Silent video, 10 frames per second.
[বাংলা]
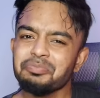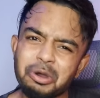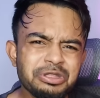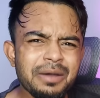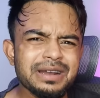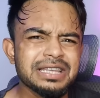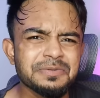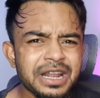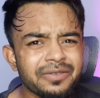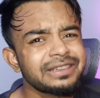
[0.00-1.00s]
বৌদি আমার
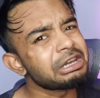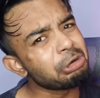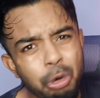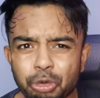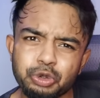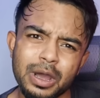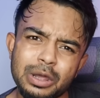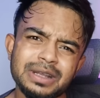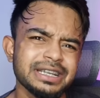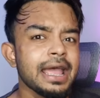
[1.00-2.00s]
সাবস্ক্রাইবারদের কত
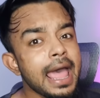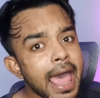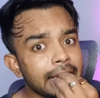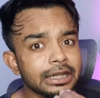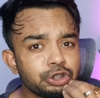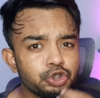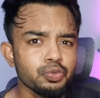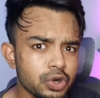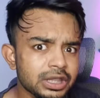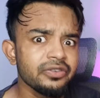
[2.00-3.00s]
ভালোবাসে একটা
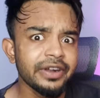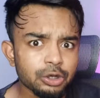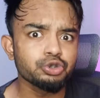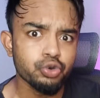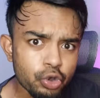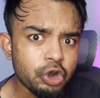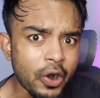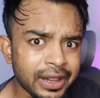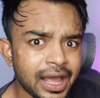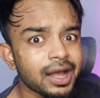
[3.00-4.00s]
চুমু না দিয়ে ভিডিও শুরুই
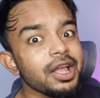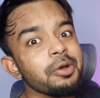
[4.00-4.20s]
করে না